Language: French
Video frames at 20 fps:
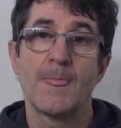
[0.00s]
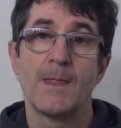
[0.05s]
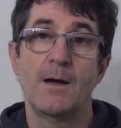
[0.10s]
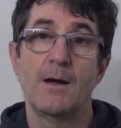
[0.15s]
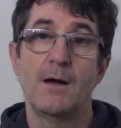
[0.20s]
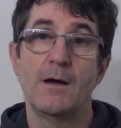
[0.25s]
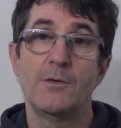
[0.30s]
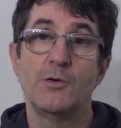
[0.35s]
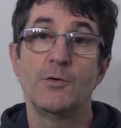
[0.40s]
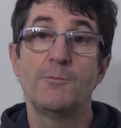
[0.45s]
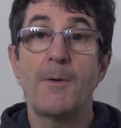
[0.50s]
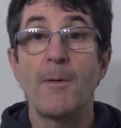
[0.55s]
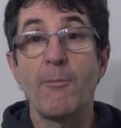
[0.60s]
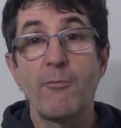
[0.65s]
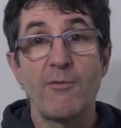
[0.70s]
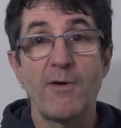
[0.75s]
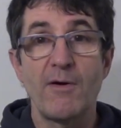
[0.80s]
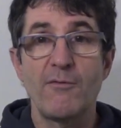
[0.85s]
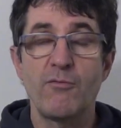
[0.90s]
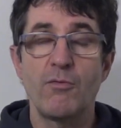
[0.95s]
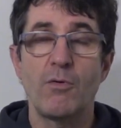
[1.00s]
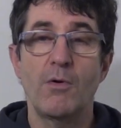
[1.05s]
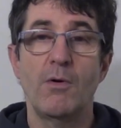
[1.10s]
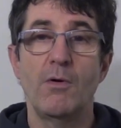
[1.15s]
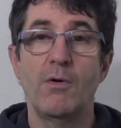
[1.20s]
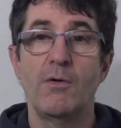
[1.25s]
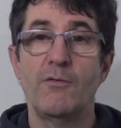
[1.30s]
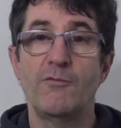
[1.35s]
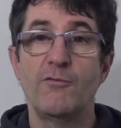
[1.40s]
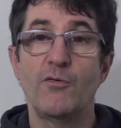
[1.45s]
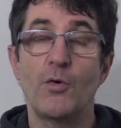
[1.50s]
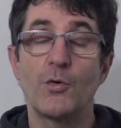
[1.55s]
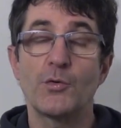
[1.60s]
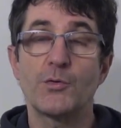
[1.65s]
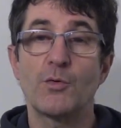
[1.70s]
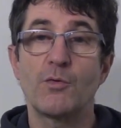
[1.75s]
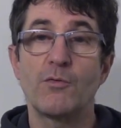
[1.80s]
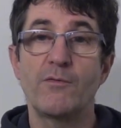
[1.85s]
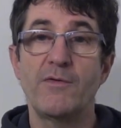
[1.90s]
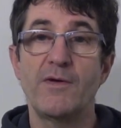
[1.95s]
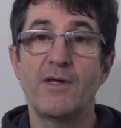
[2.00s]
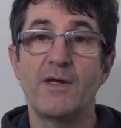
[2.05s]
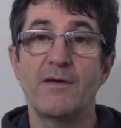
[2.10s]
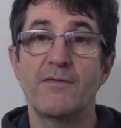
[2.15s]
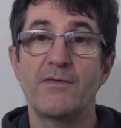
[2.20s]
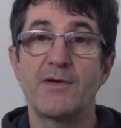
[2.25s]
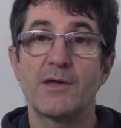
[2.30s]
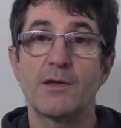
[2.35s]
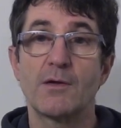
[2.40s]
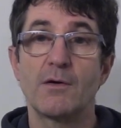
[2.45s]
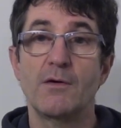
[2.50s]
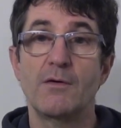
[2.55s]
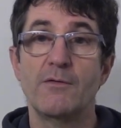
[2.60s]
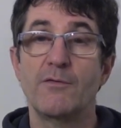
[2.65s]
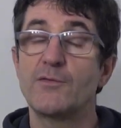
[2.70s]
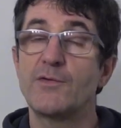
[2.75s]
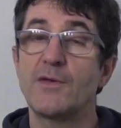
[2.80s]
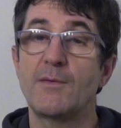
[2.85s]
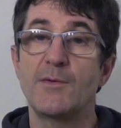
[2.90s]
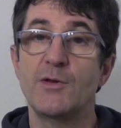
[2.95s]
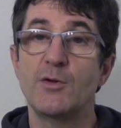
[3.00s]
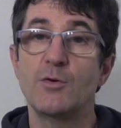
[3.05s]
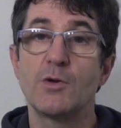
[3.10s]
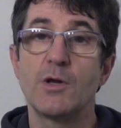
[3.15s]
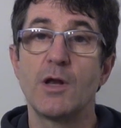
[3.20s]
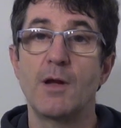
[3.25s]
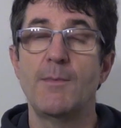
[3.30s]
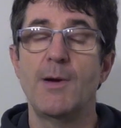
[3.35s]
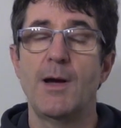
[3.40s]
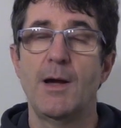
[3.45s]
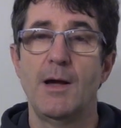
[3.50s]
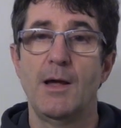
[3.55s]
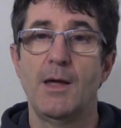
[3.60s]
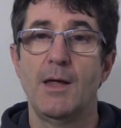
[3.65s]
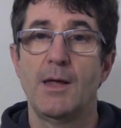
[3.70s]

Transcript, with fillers: Euh, ne pas pouvoir vous, retrouver avec euh, vos amis du club.